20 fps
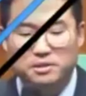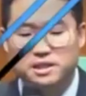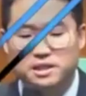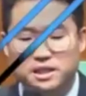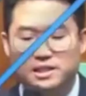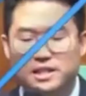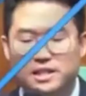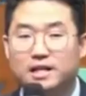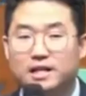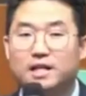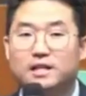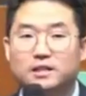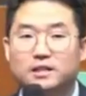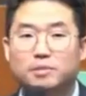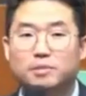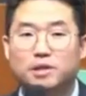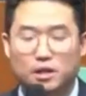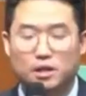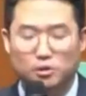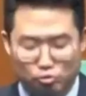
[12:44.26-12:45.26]
번째 세례의
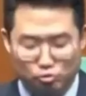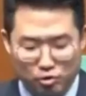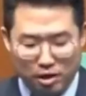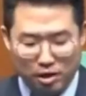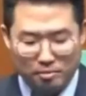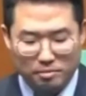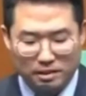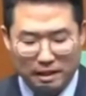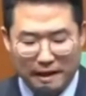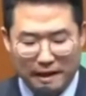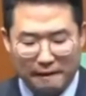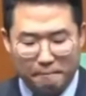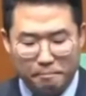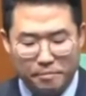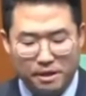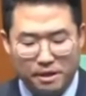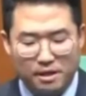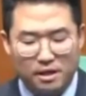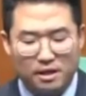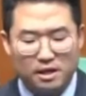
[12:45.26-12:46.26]
의미가 중요합니다.
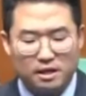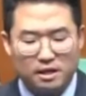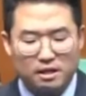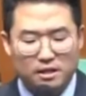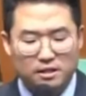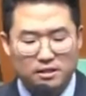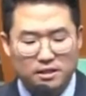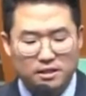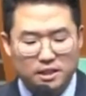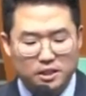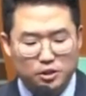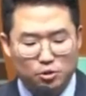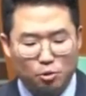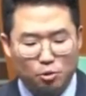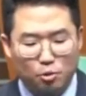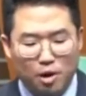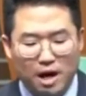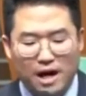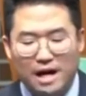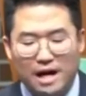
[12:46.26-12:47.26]

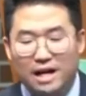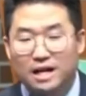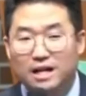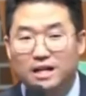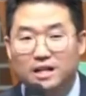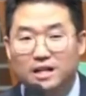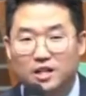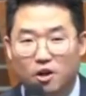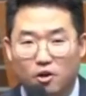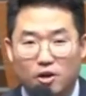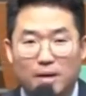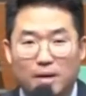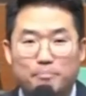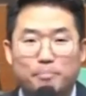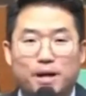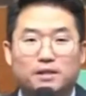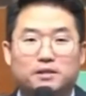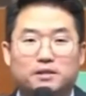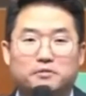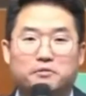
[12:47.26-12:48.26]
그리스도와
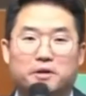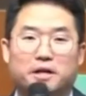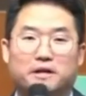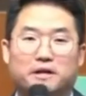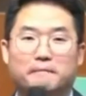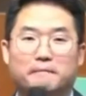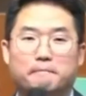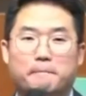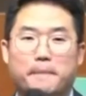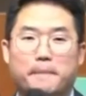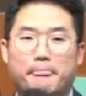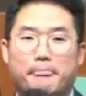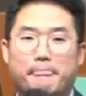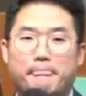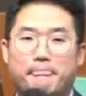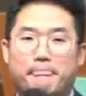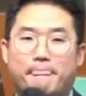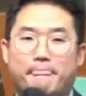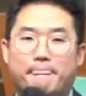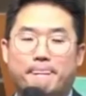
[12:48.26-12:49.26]
결합하는 거예요.
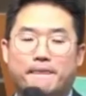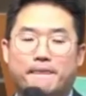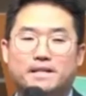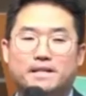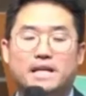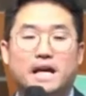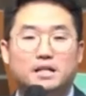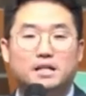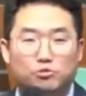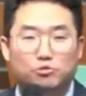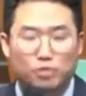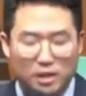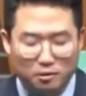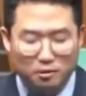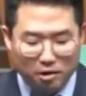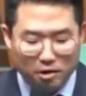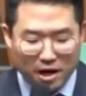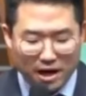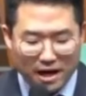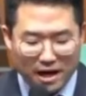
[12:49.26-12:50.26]

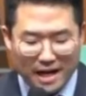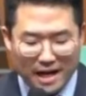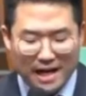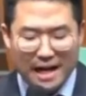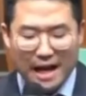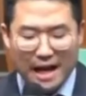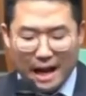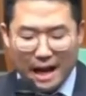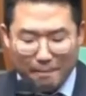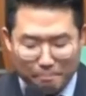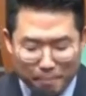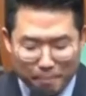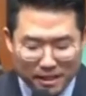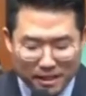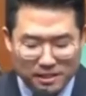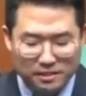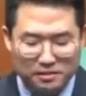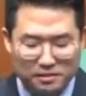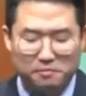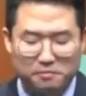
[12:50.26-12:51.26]
예수님과
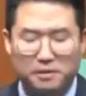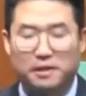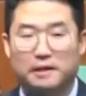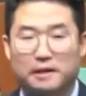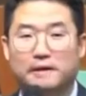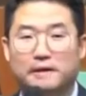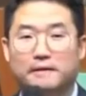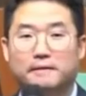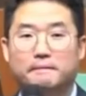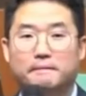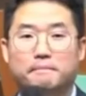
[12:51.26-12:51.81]
합해지는 거예요.